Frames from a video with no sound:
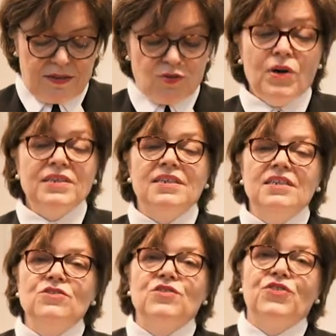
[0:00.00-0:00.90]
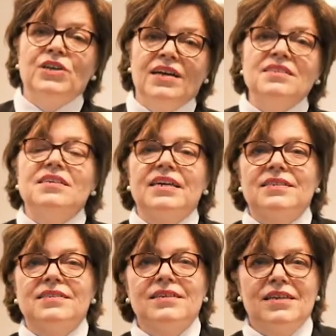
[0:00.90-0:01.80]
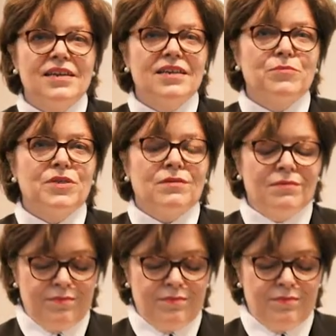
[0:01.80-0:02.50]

So hat Jesus von Nazareth gelebt,